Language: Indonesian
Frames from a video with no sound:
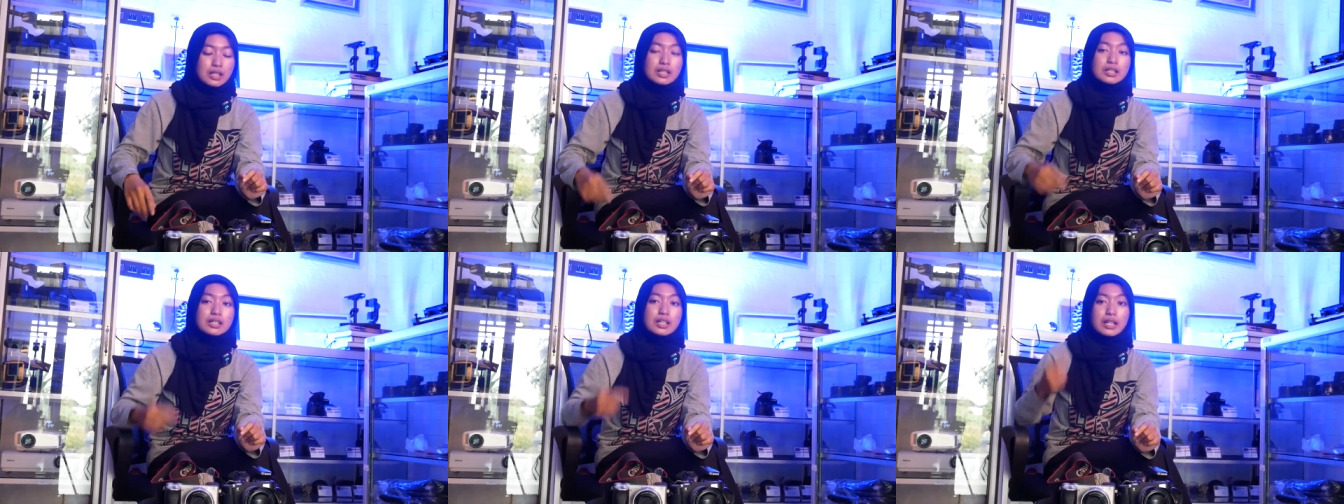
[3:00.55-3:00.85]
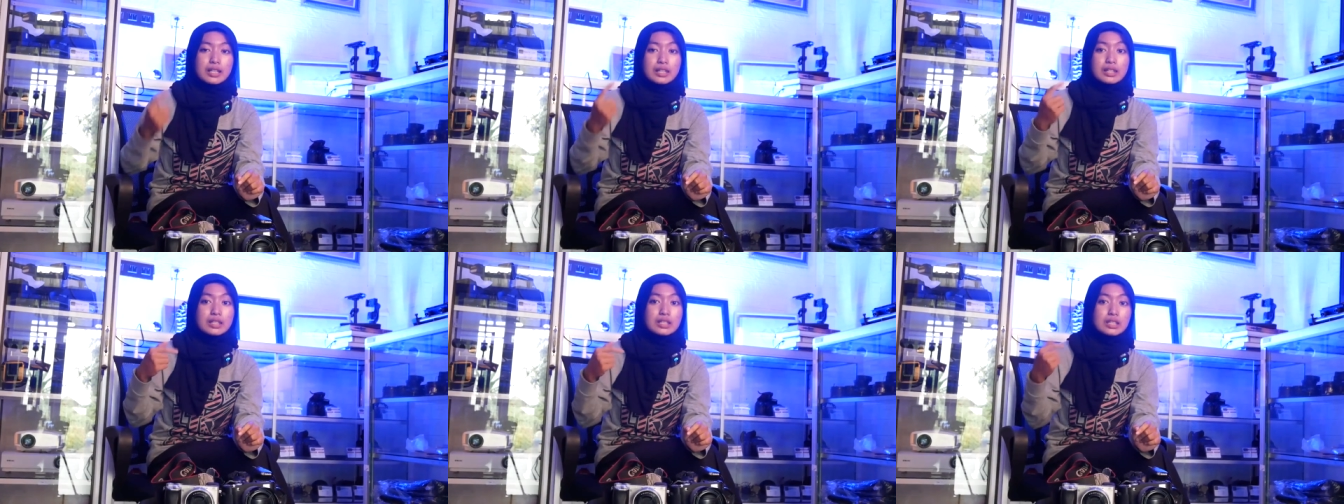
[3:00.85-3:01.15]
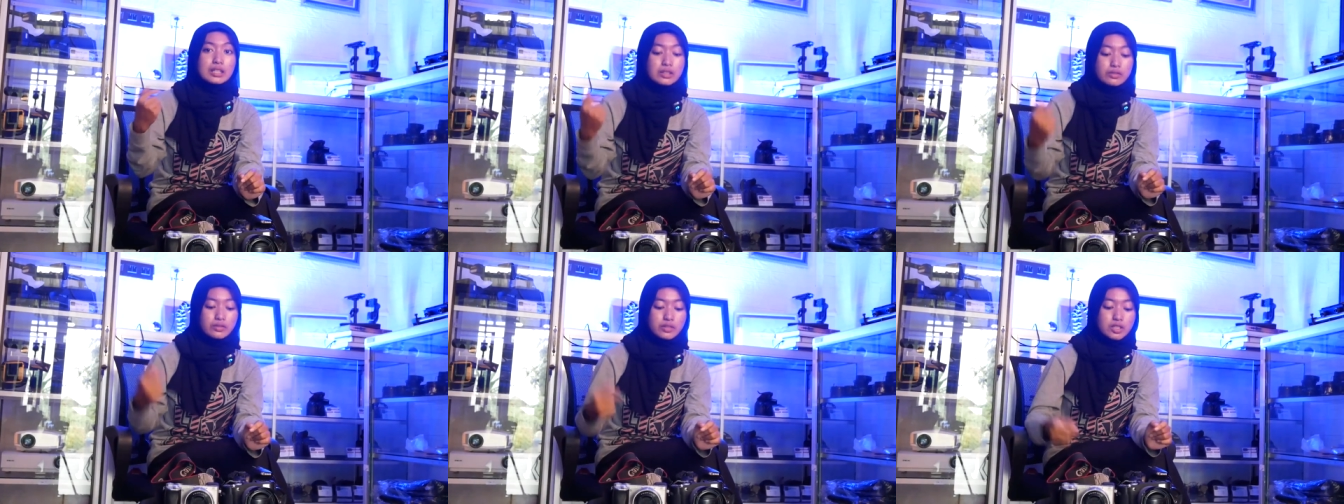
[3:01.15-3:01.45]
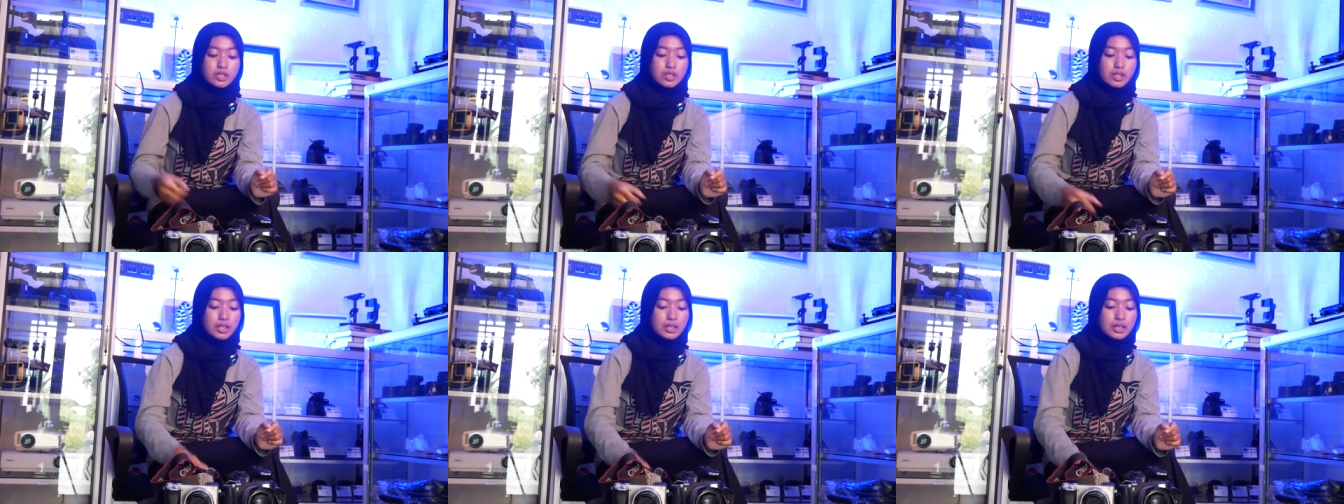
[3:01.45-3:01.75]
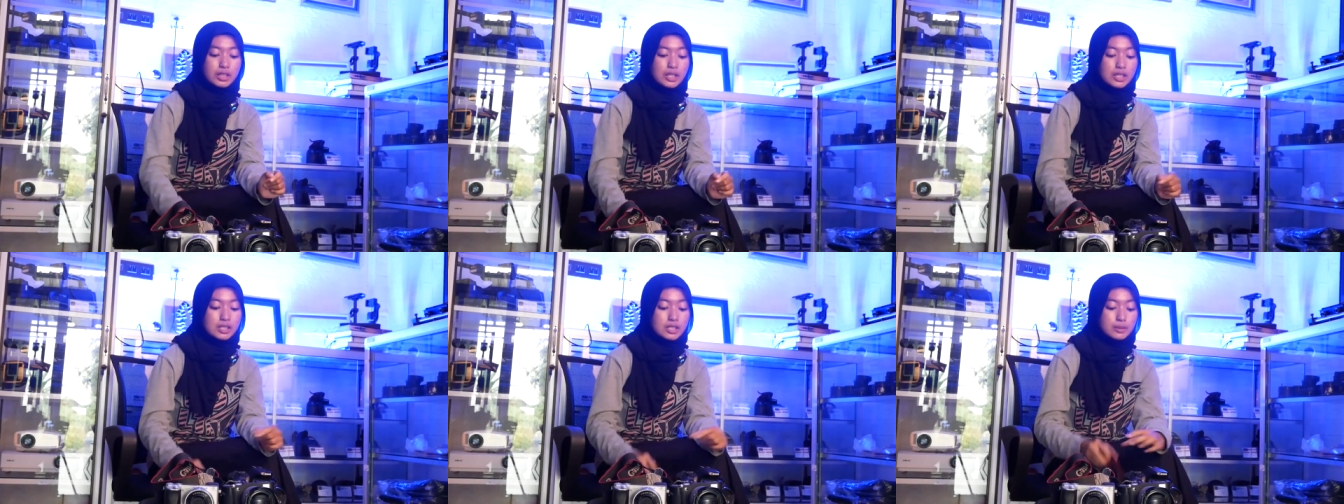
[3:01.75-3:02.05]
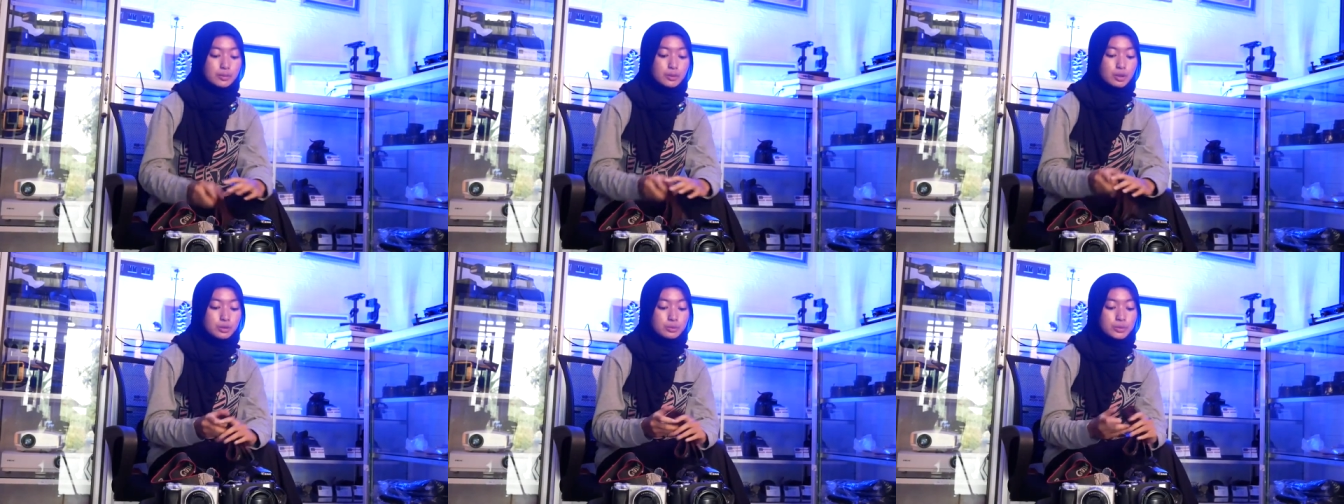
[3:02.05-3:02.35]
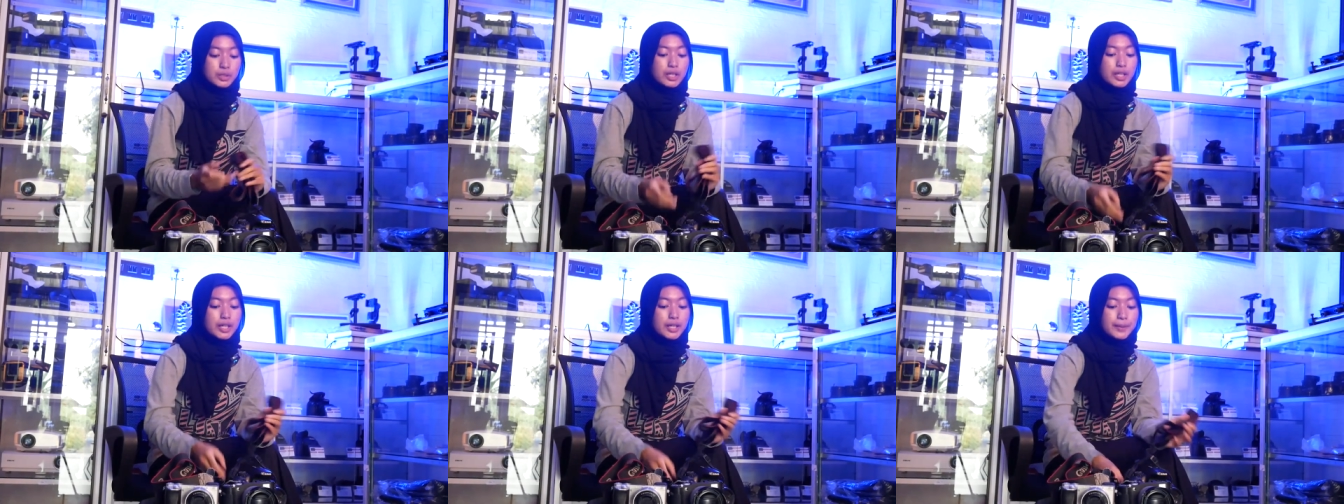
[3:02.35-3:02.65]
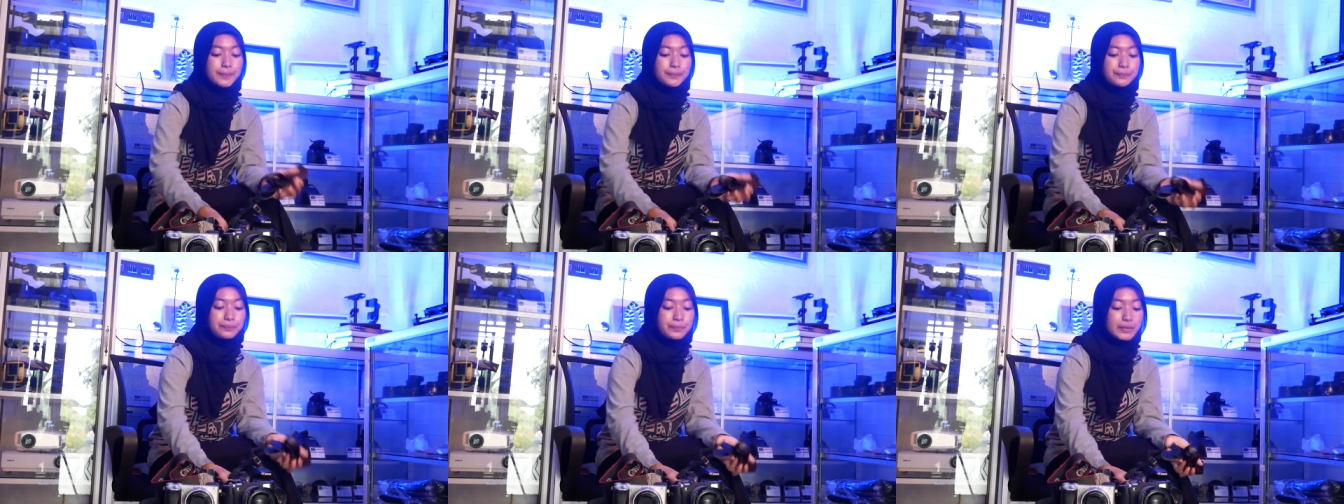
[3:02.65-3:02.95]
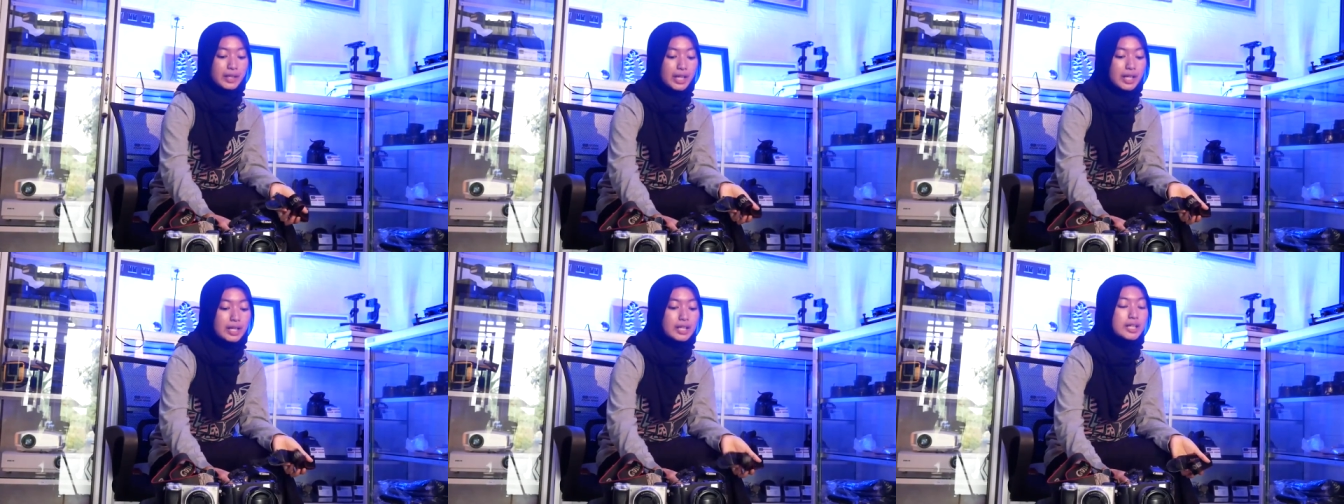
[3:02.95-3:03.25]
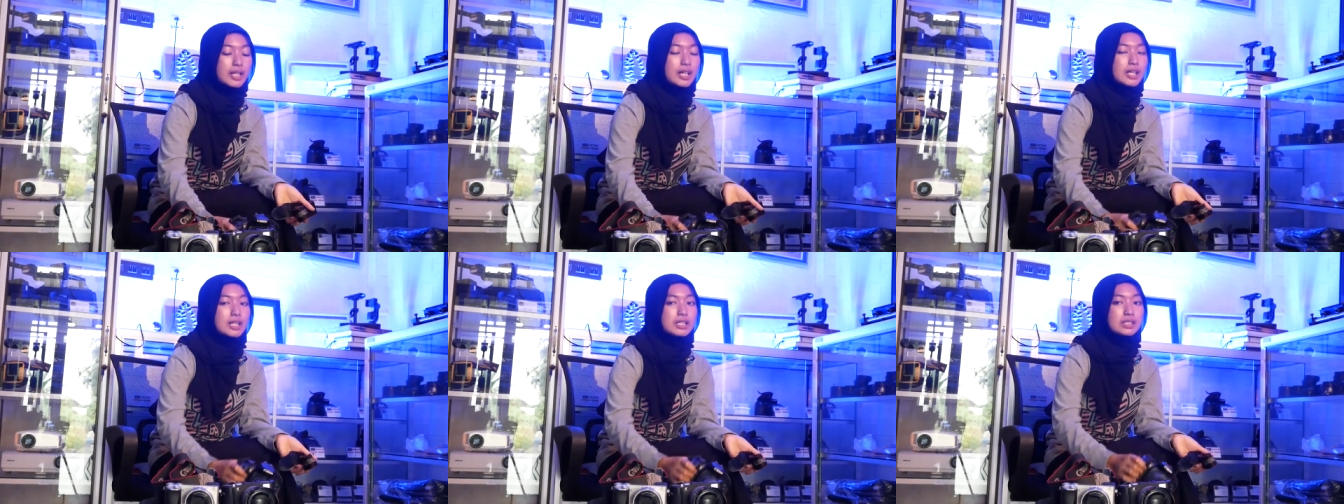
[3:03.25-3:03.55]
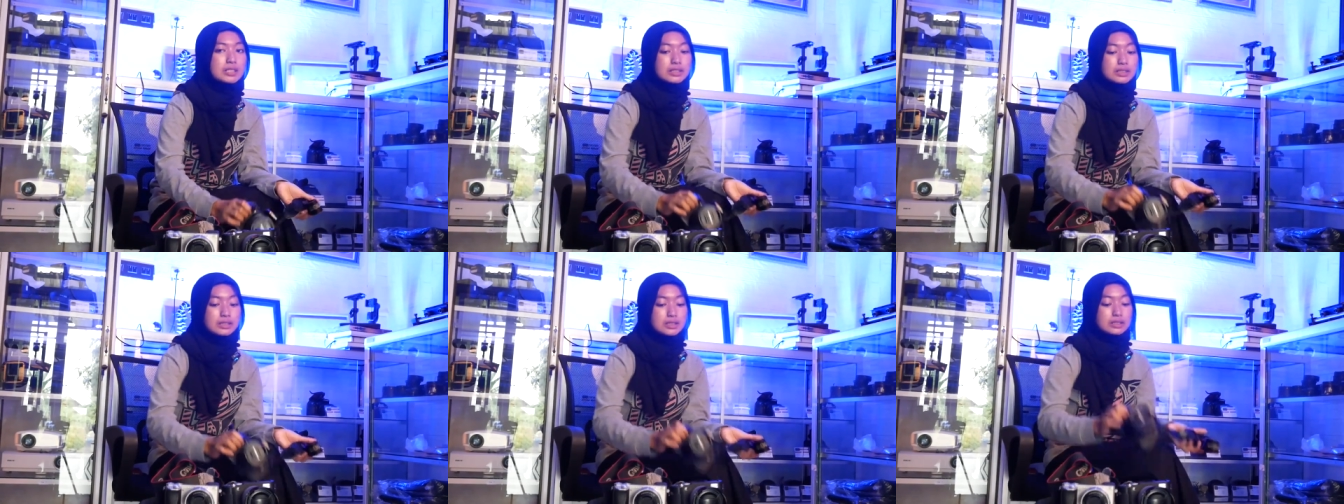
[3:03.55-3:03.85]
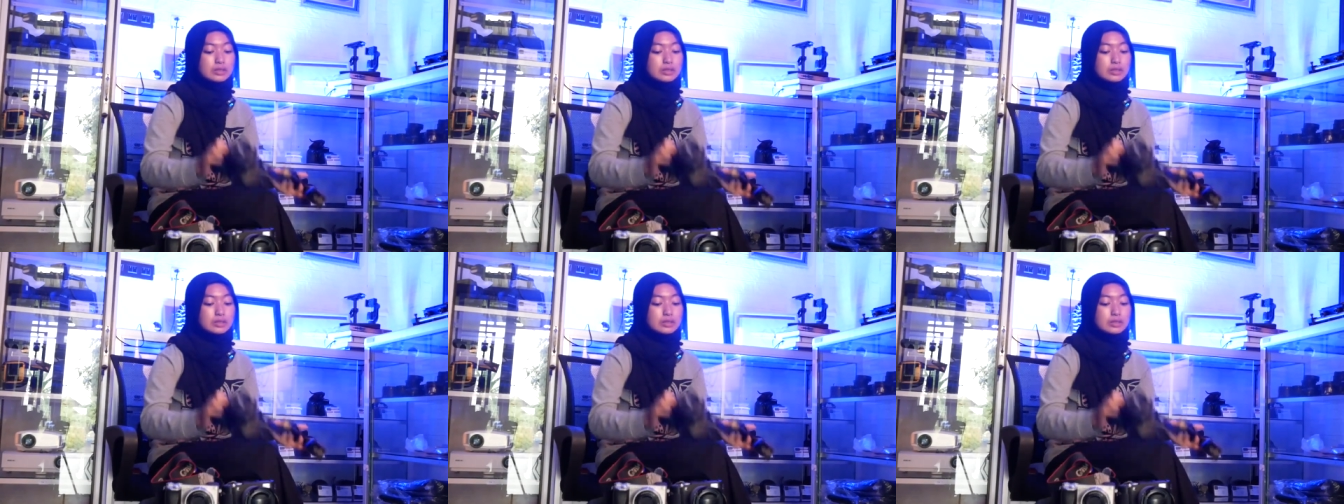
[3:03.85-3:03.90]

lihat di video kita yang sebelumnya ya ada